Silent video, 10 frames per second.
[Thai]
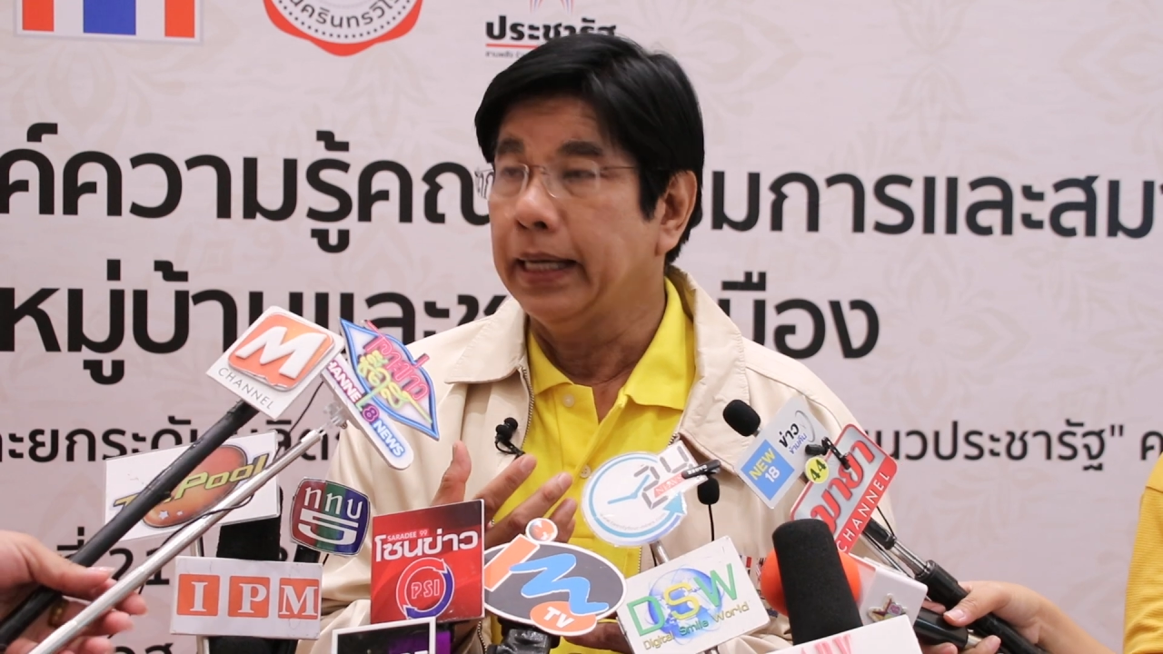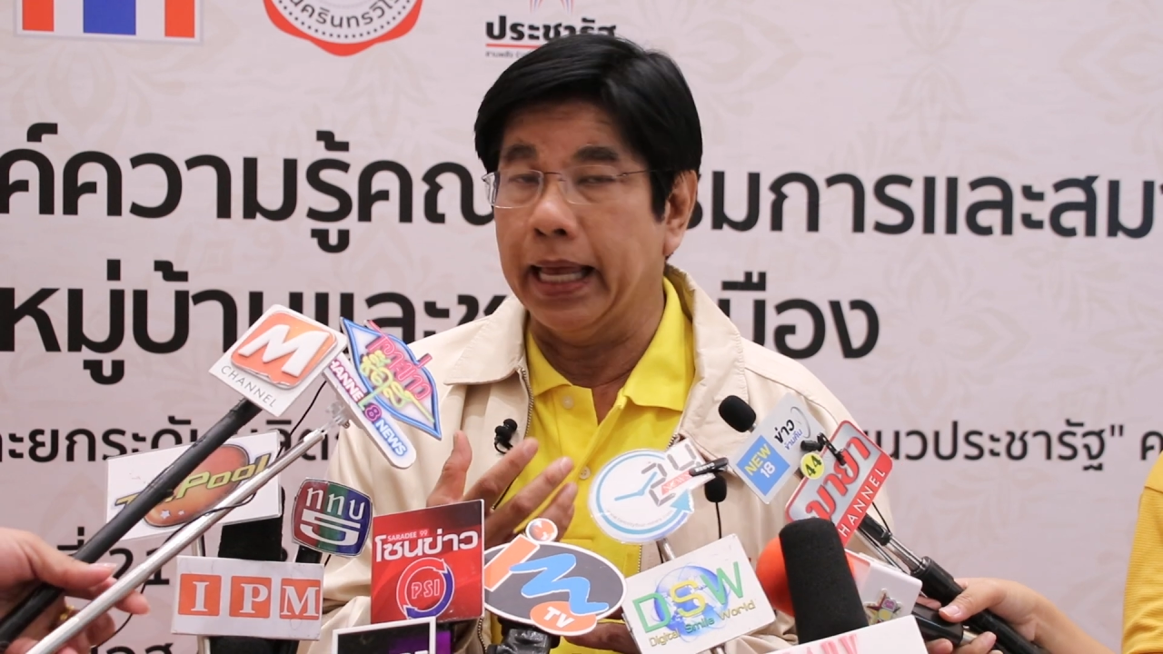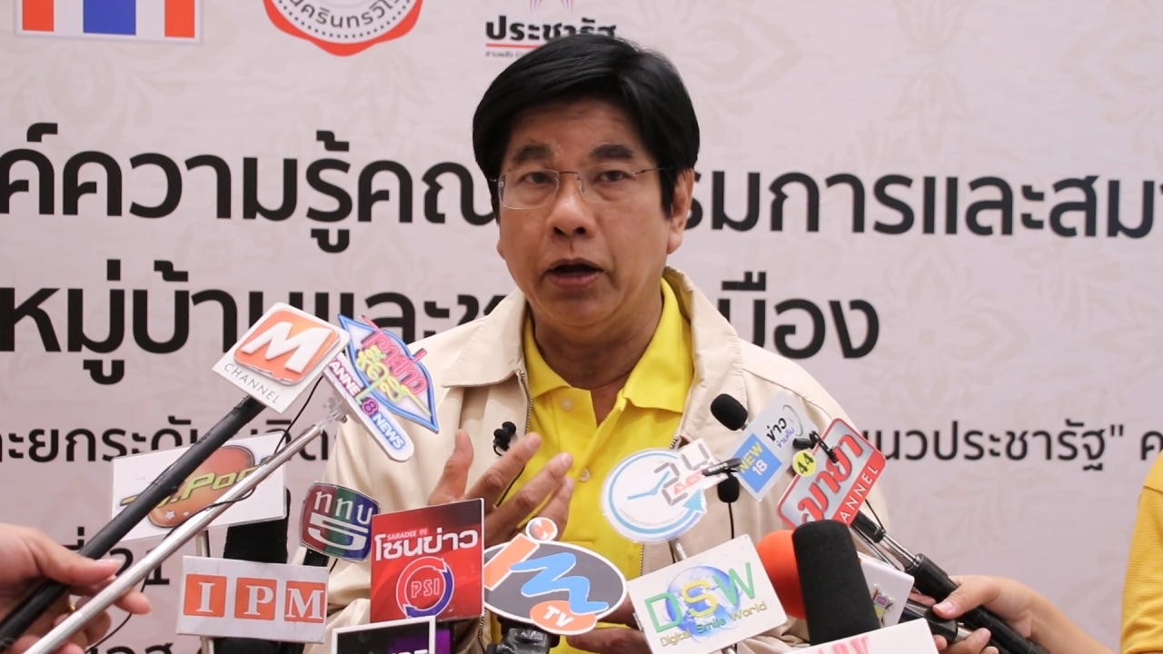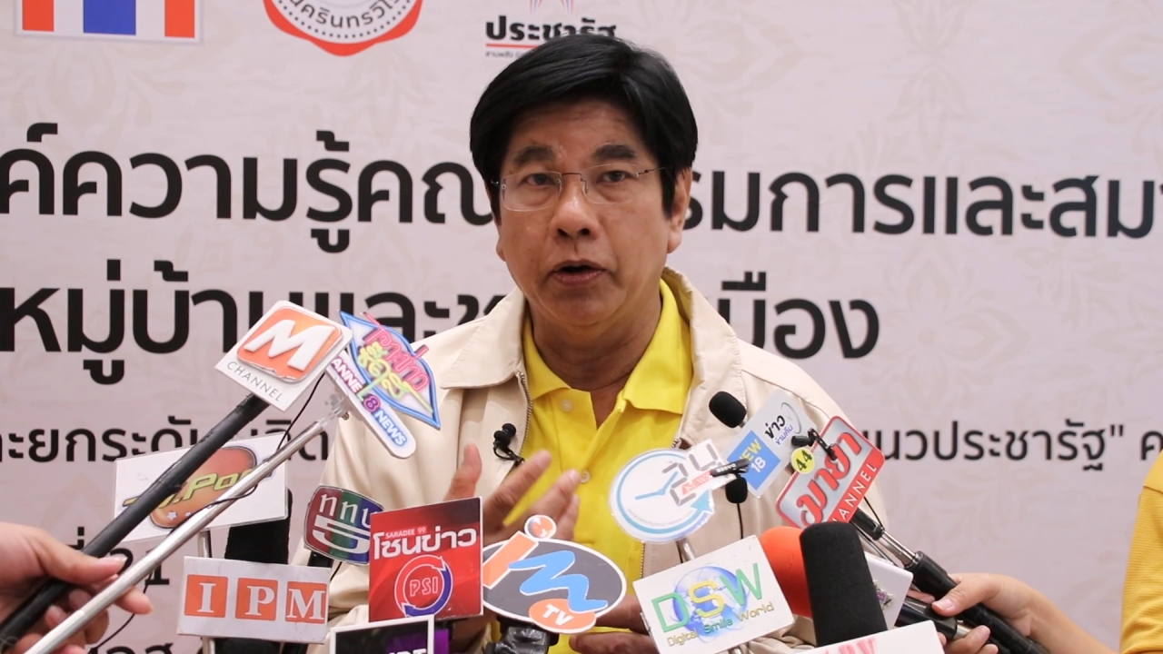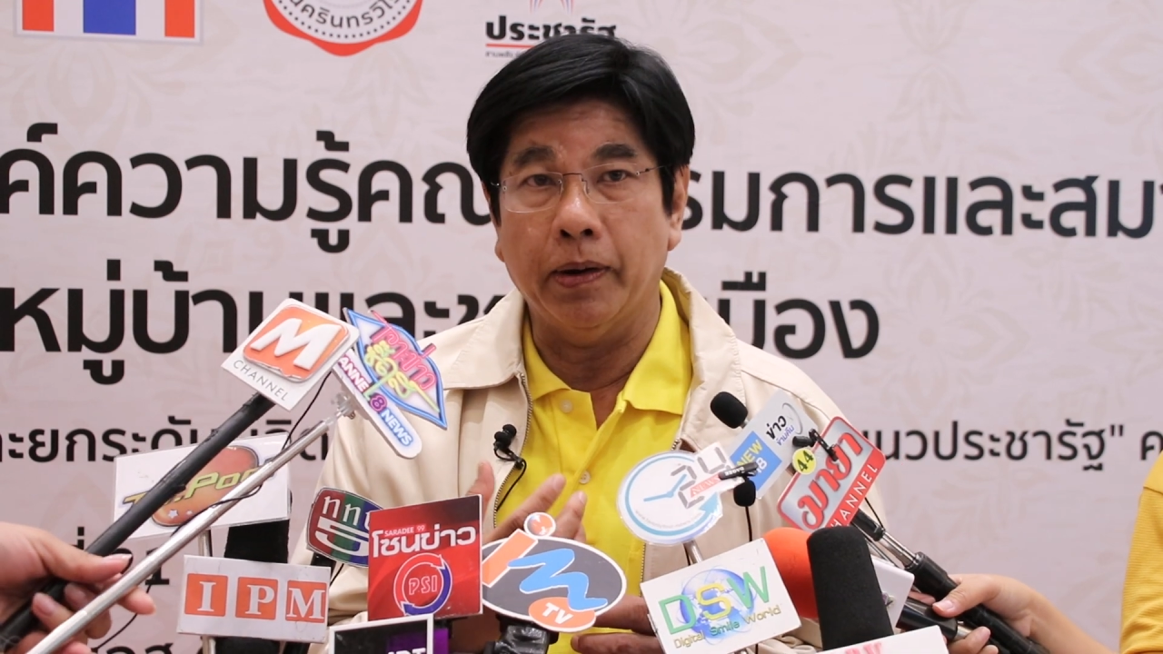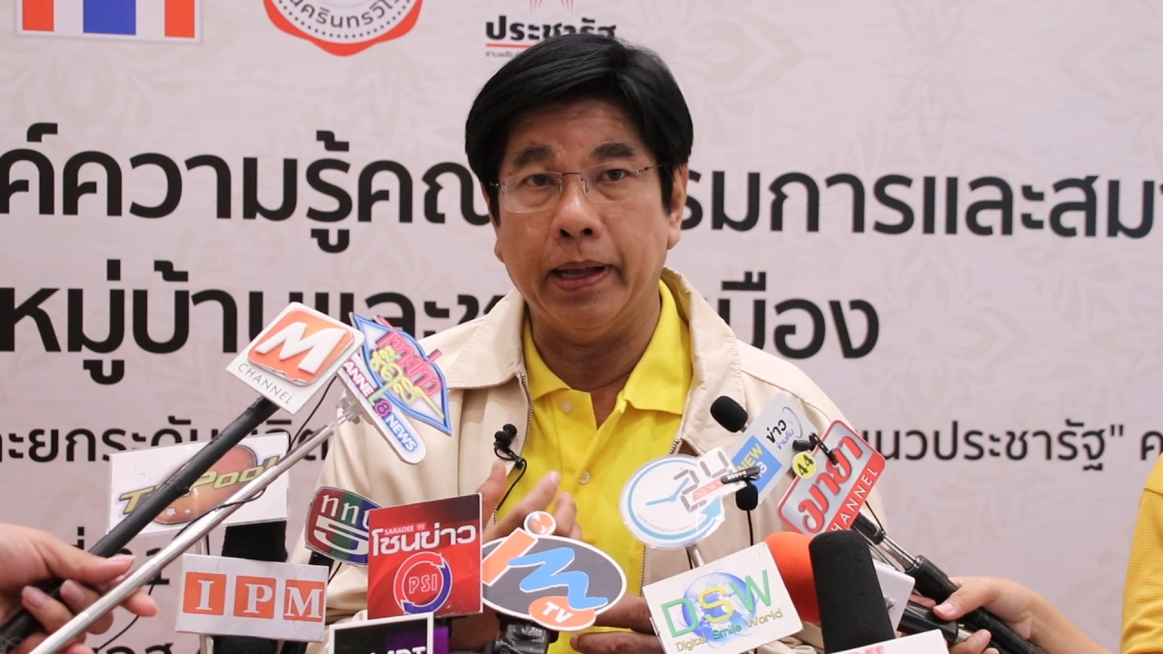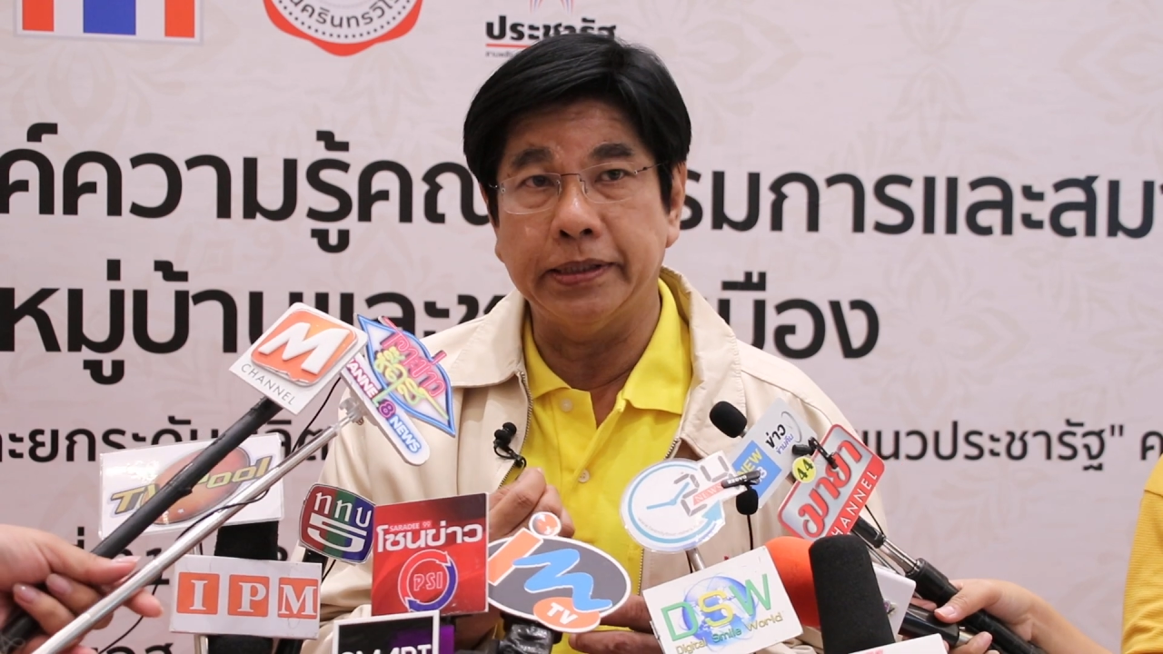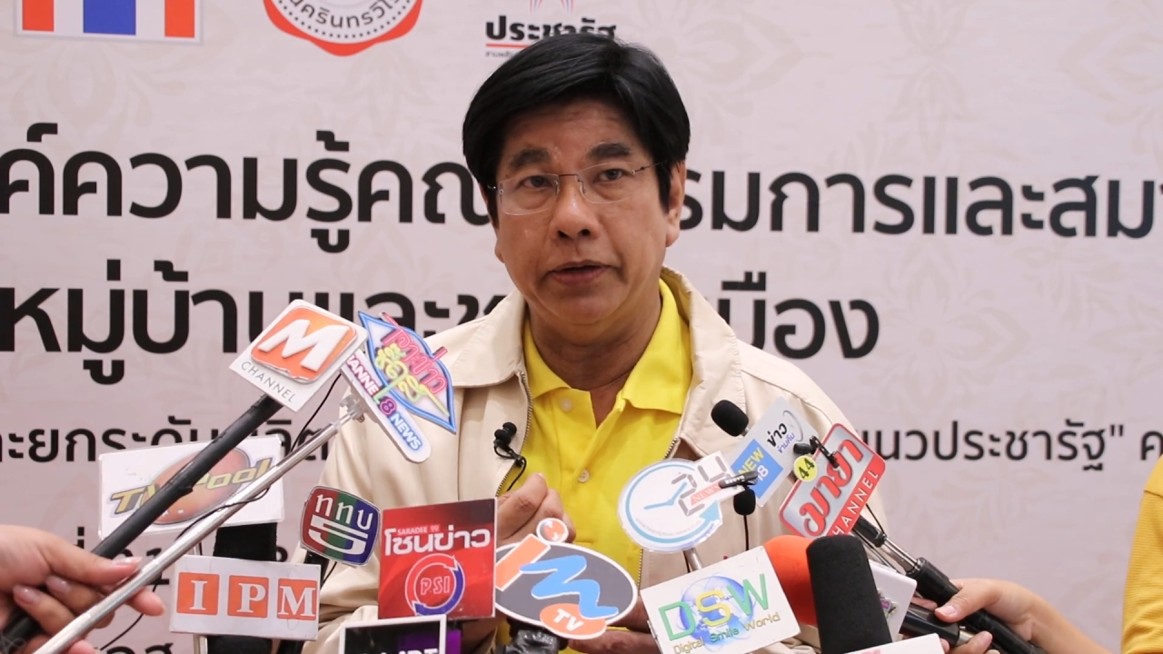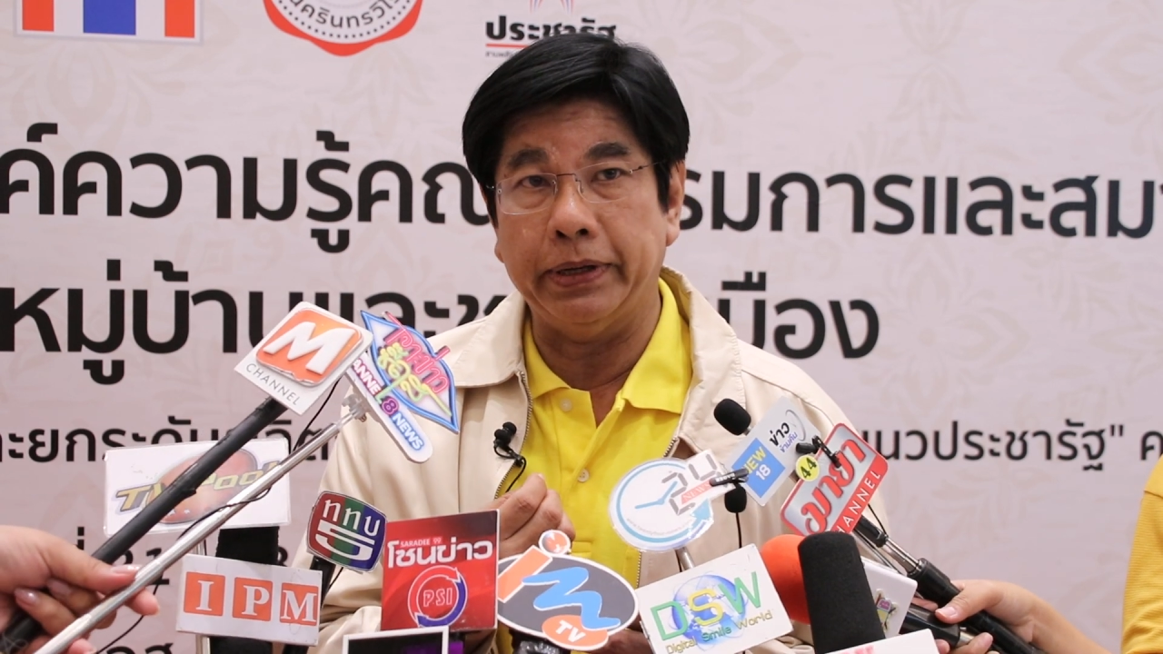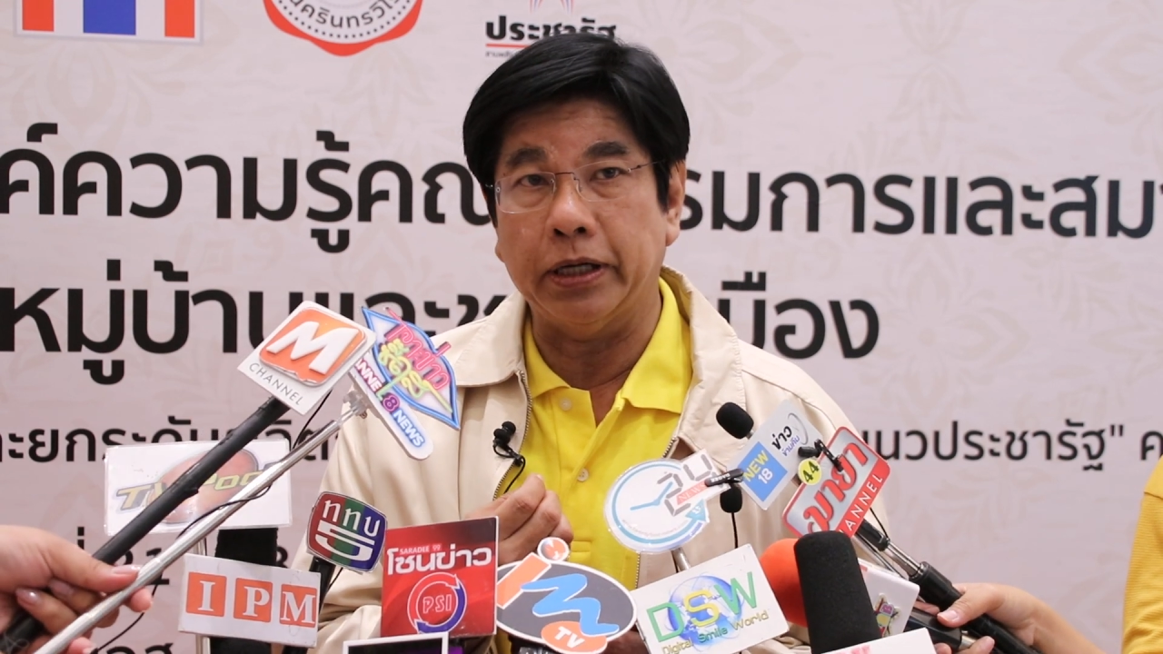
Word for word: และคุณภาพชีวิต